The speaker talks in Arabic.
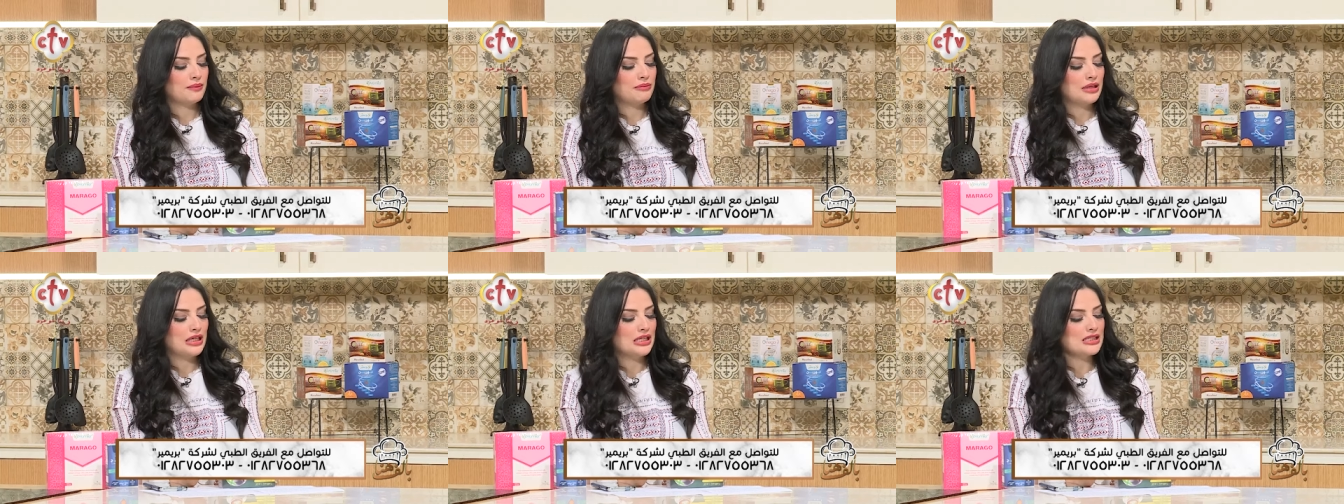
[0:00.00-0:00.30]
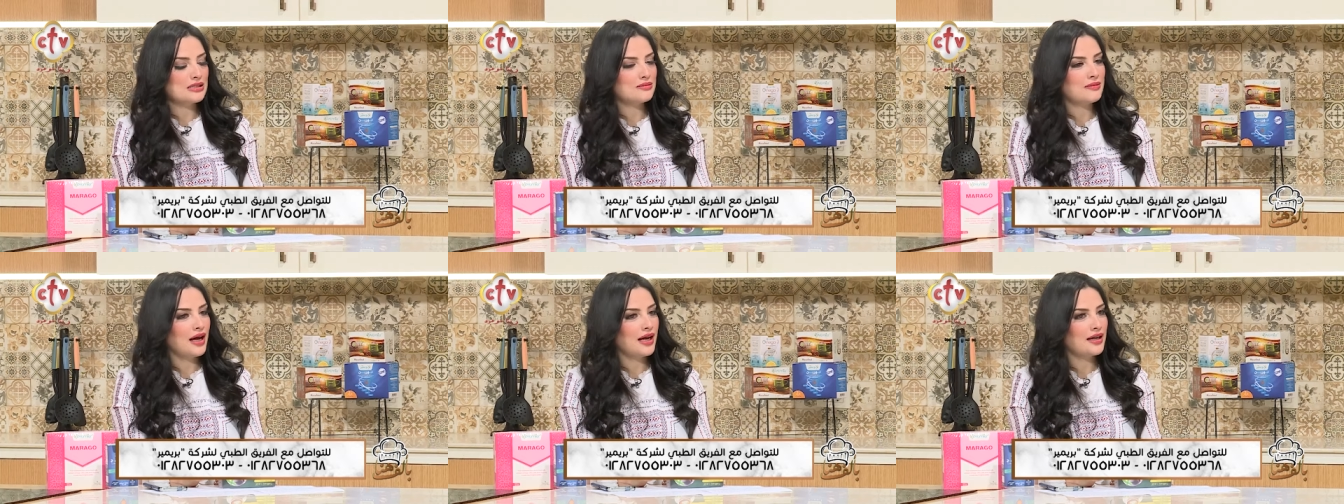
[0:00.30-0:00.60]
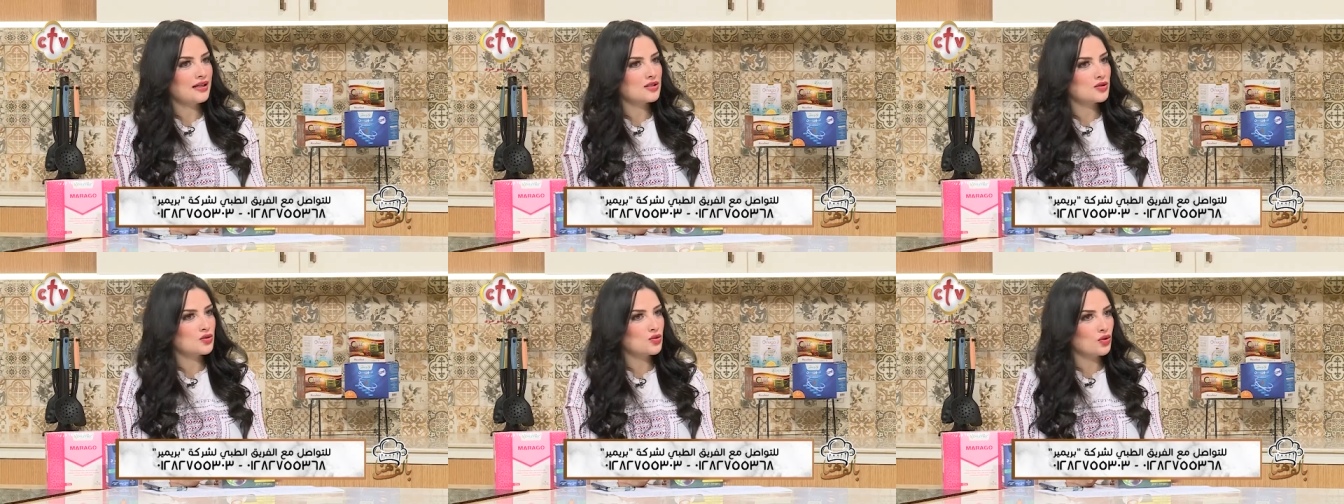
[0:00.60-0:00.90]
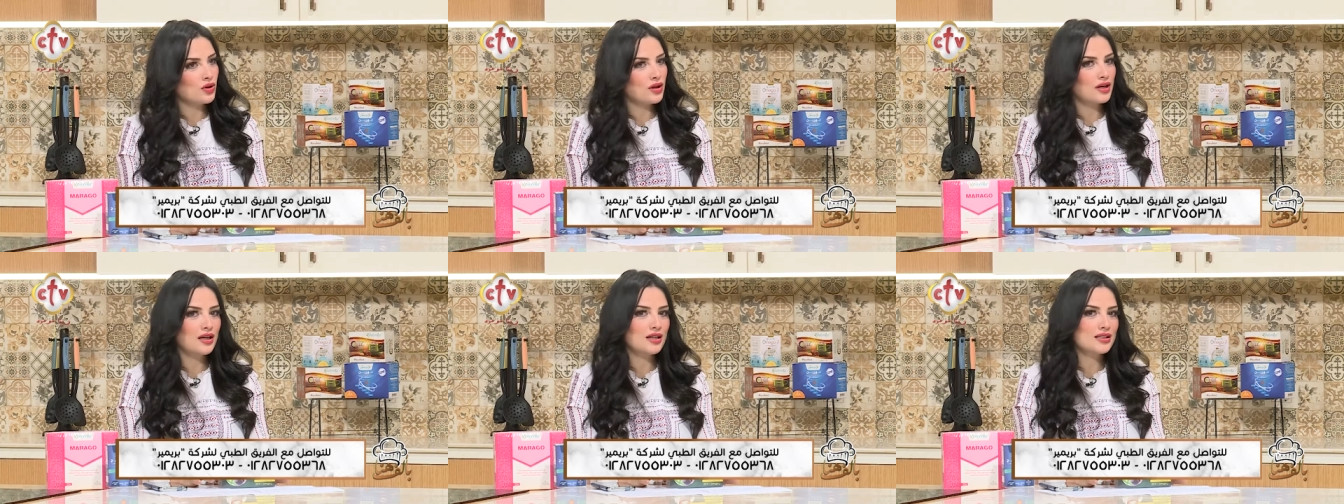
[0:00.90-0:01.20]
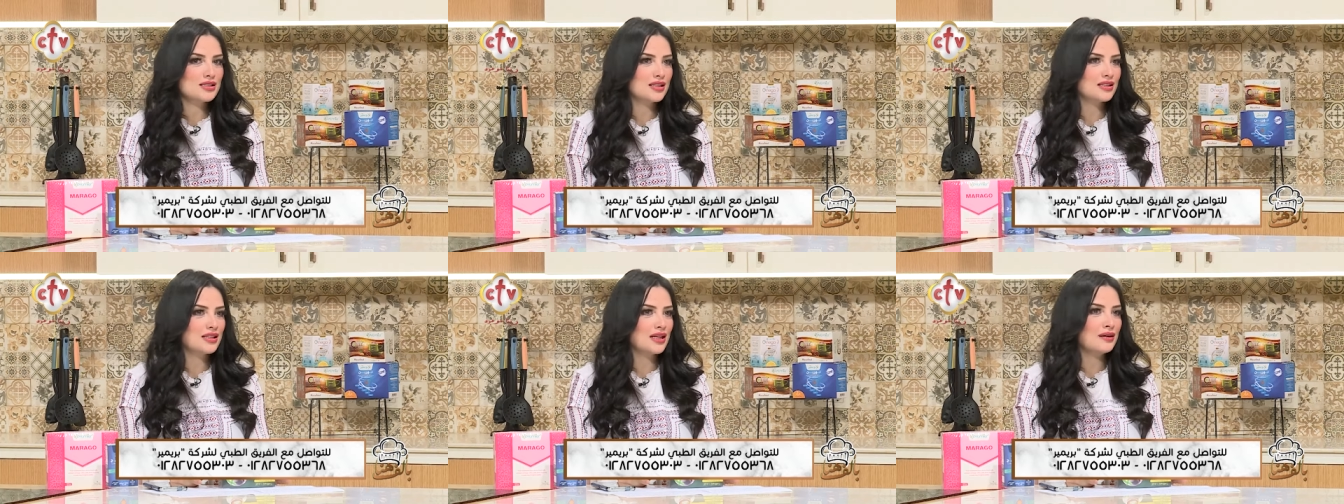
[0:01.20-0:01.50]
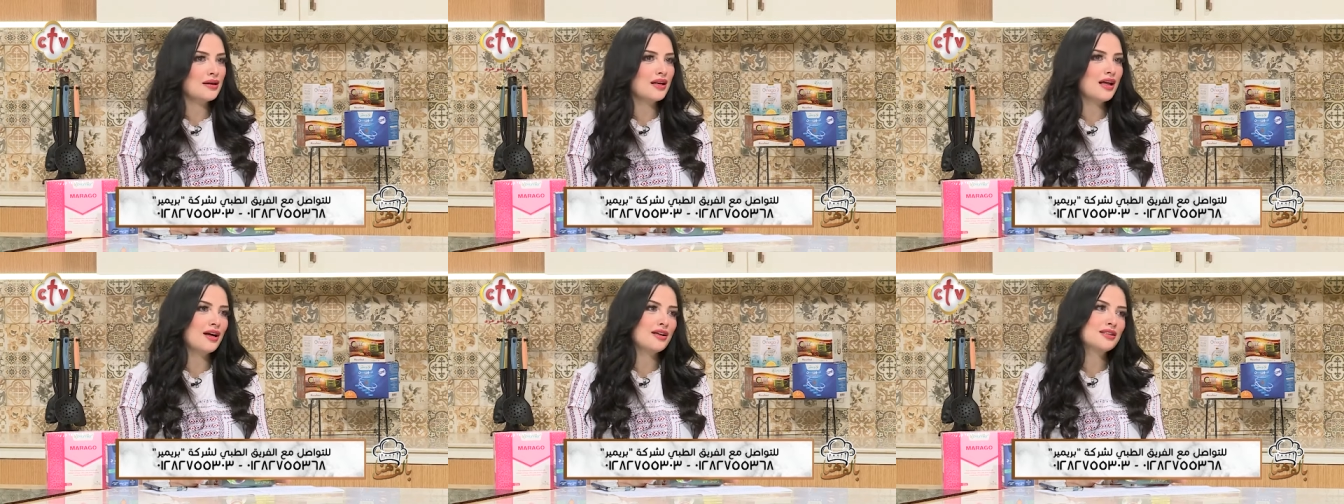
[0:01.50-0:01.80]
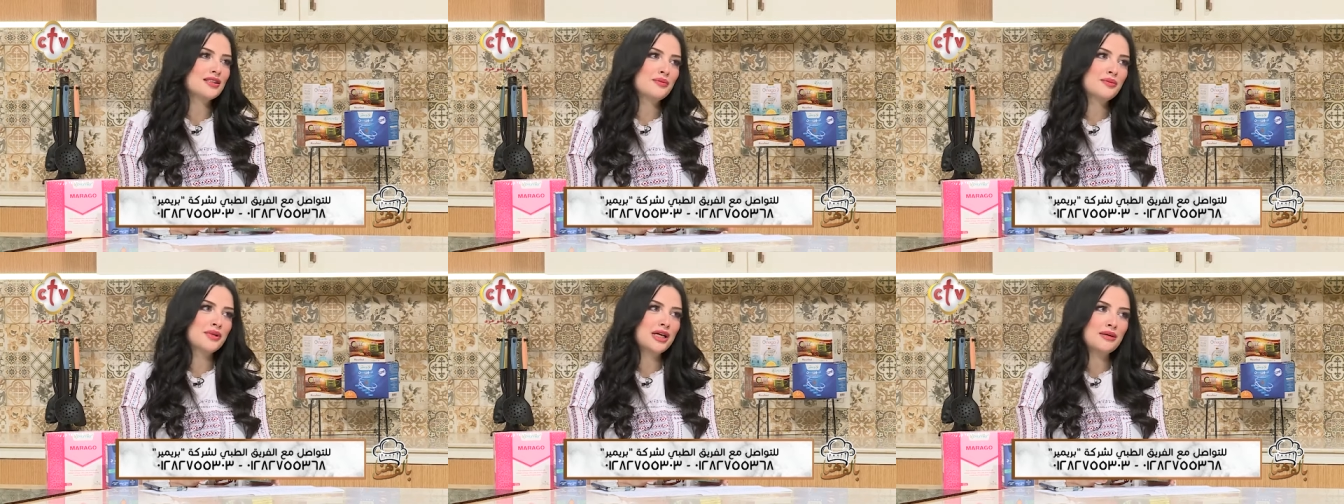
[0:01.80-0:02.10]
بنسمع عن السكر اللي زي ده لا
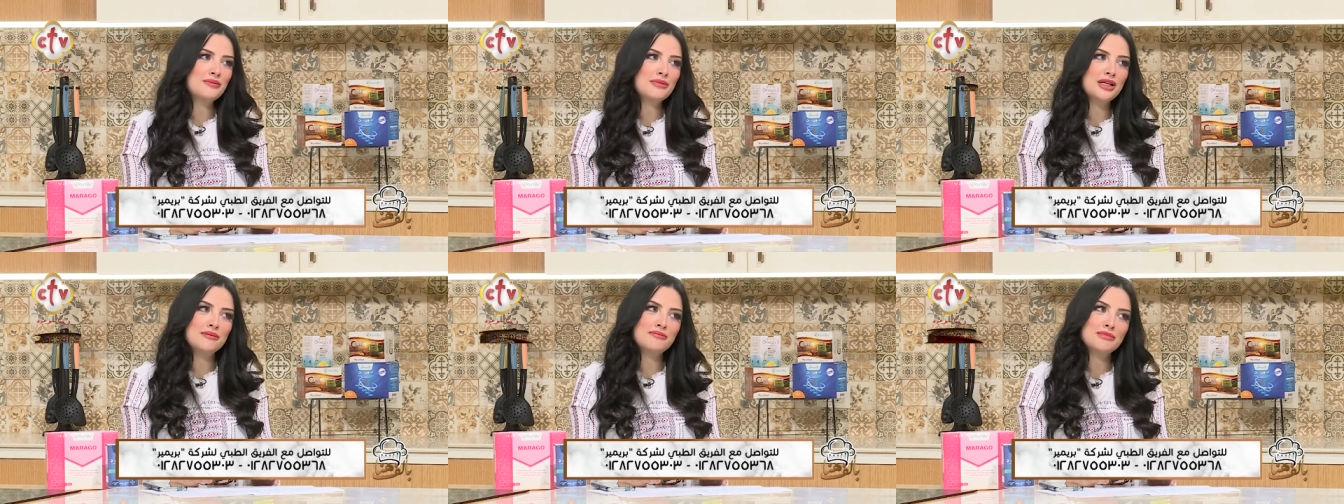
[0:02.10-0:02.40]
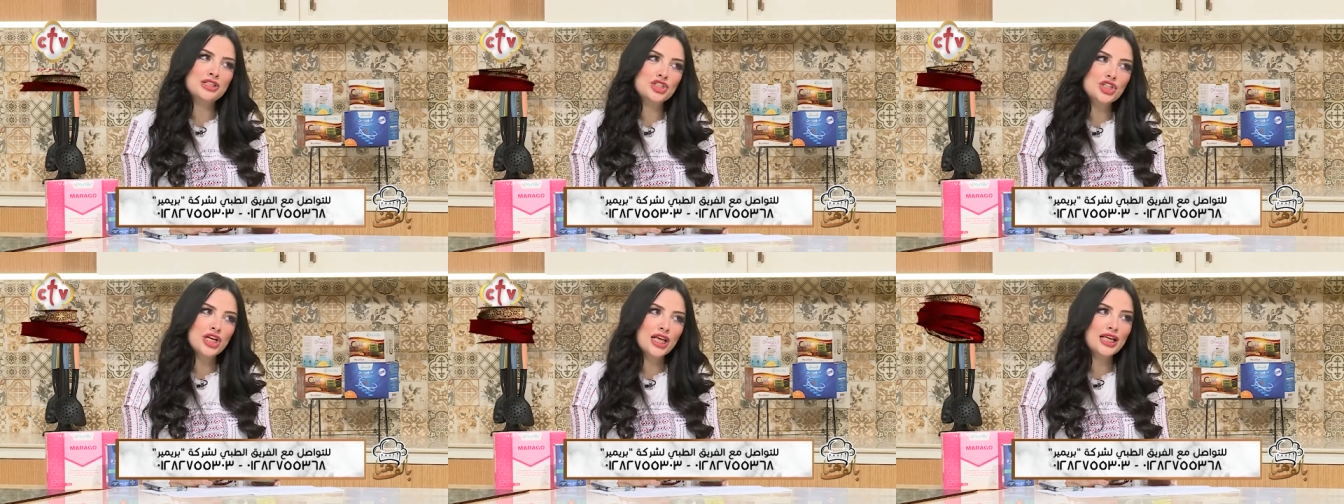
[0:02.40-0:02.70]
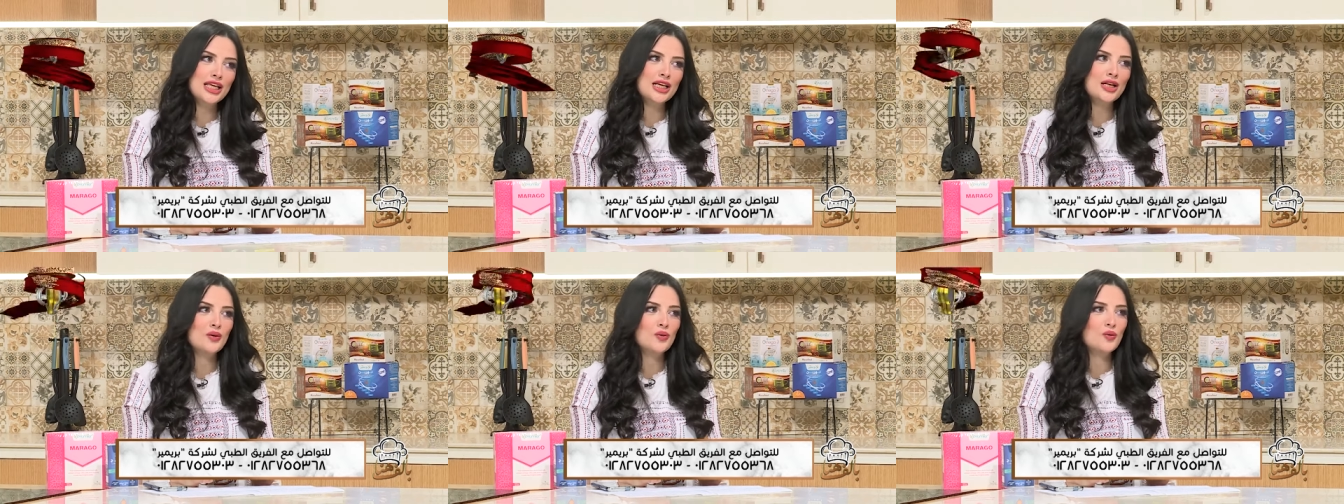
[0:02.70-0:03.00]
ده بيعمل مشاكل